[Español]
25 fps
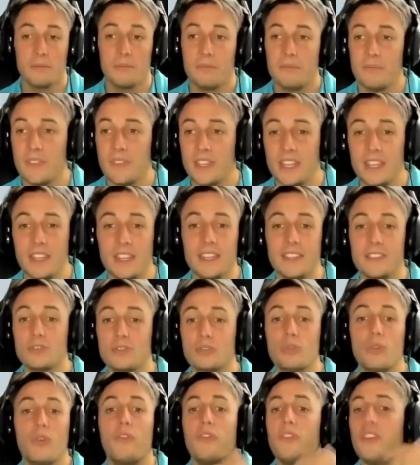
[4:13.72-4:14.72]
y
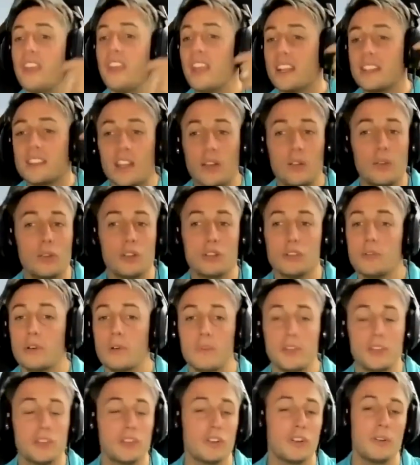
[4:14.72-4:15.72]
sufrir hasta el último
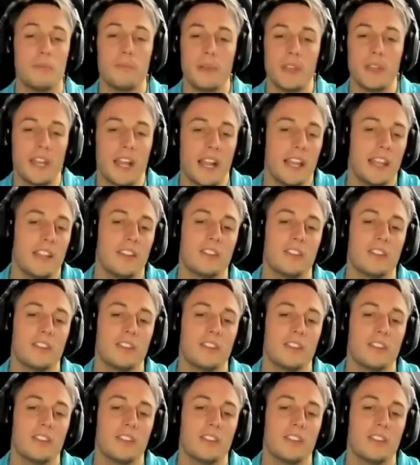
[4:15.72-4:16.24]
momento con penales.